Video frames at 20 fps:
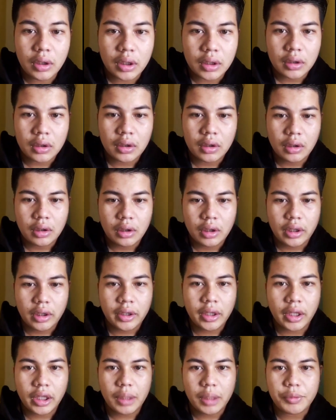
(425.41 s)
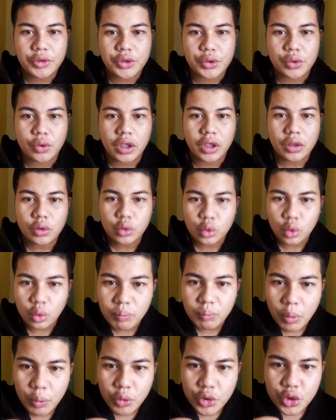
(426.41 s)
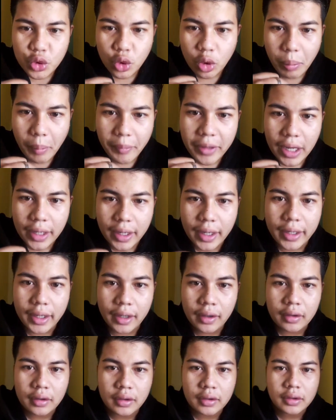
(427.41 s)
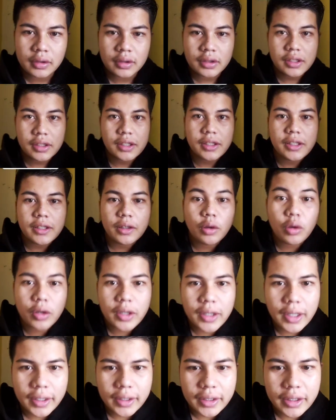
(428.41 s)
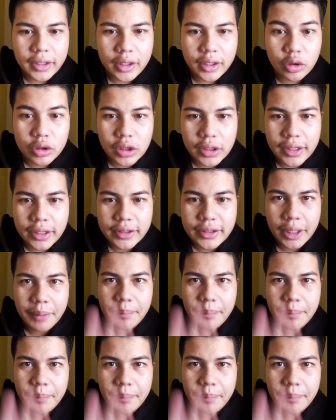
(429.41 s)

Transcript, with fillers: Wih, enak kali muncung gue. Ya. Ku tumbuk muncung gue berdarah ya. Kau dengar gak nih kau sakit